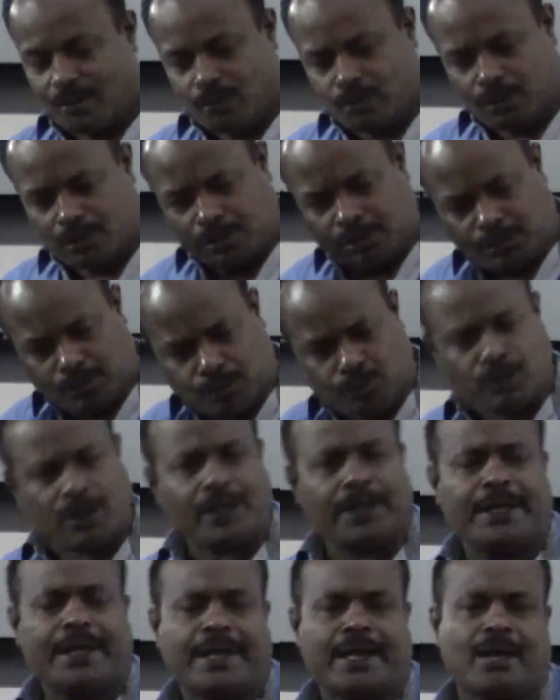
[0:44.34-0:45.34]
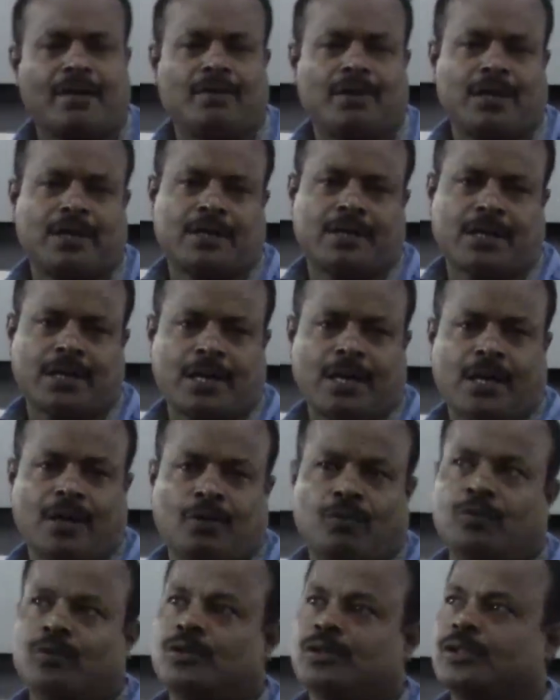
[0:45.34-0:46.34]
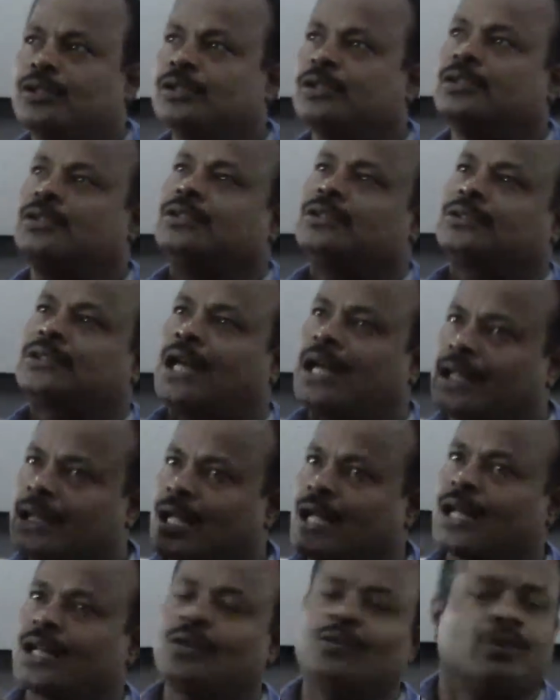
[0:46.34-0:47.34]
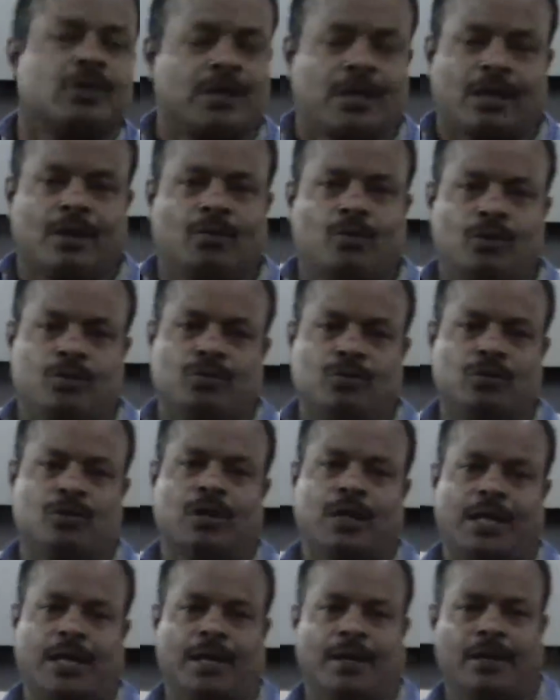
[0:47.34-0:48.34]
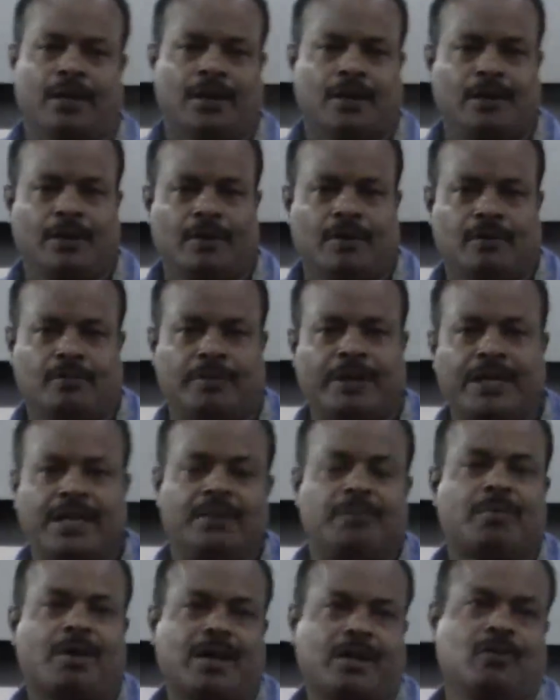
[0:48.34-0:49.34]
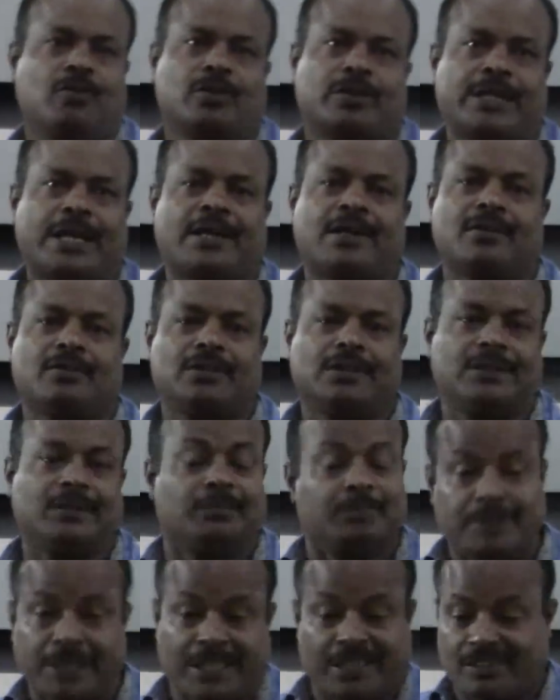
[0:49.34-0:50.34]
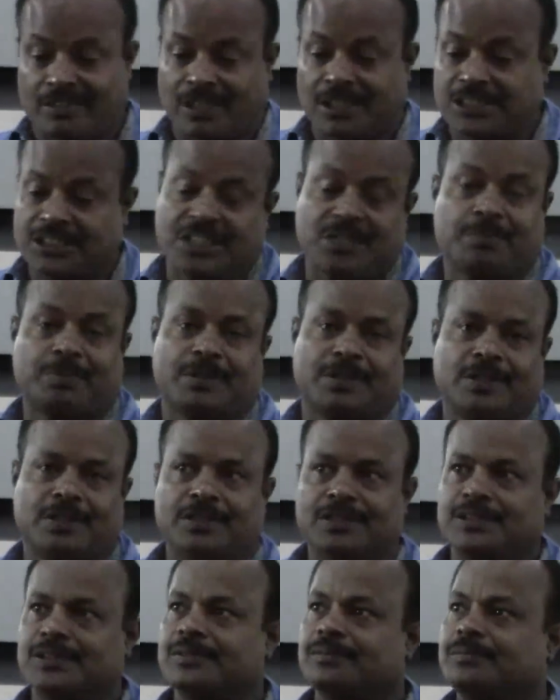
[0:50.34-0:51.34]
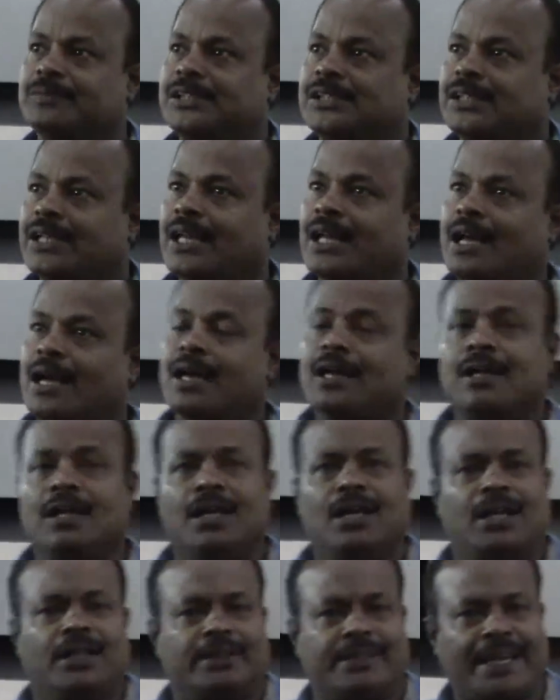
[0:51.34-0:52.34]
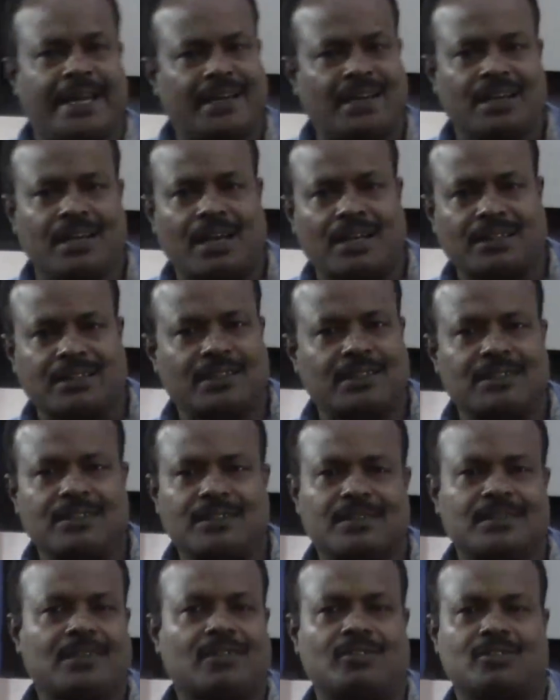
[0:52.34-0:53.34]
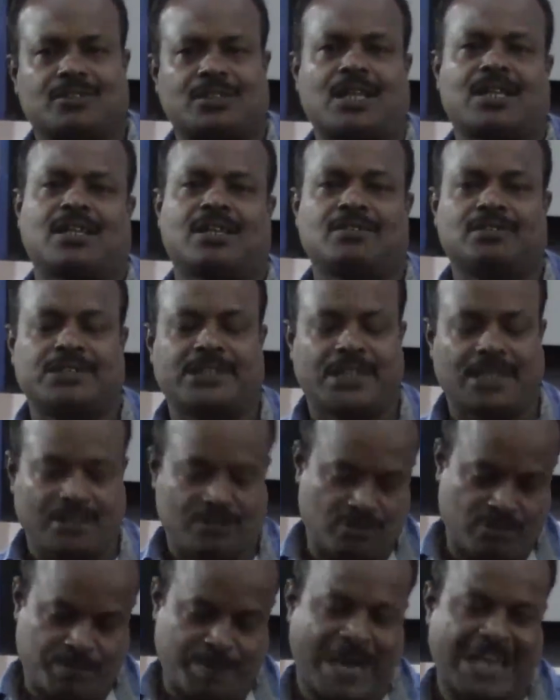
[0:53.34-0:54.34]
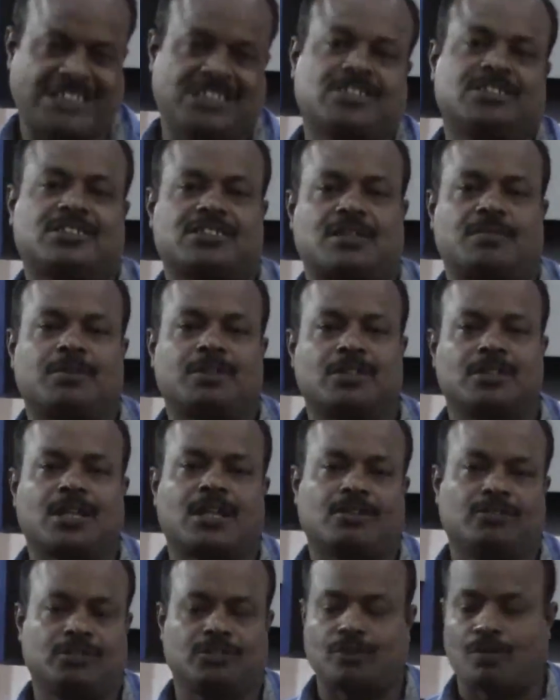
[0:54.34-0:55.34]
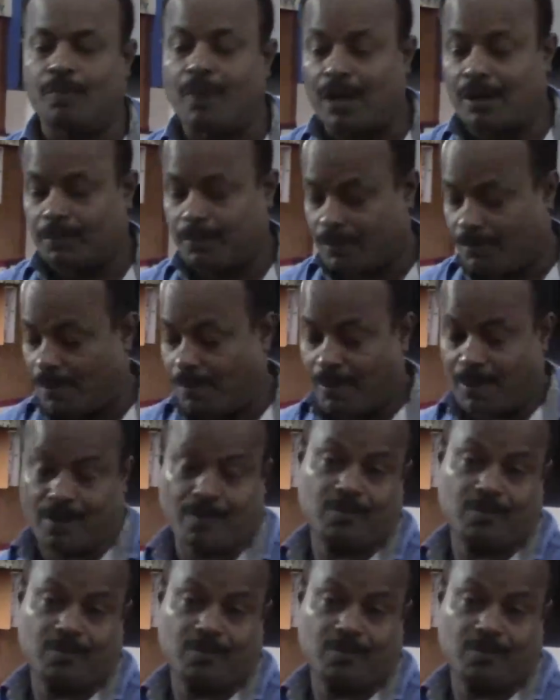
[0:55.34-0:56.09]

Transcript: ஒரு ரூரல் ஏரியாவில் இருக்கிற ஒரு சாதாரண இருக்கிற ஒரு ஊரில் வெற்றி மாதிரி ஒரு தேட்டர் வந்து என்னை ஆச்சரியப்படுத்துச்சு ஏன்னா தேட்டர் நடத்துறதுன்றது அவ்வளோ சாதாரண விஷயம் இல்லை அது ஒரு பேஷன்ன்றதை மட்டும்தான் அதை வந்து ரொம்ப அற்புதமாக பண்ண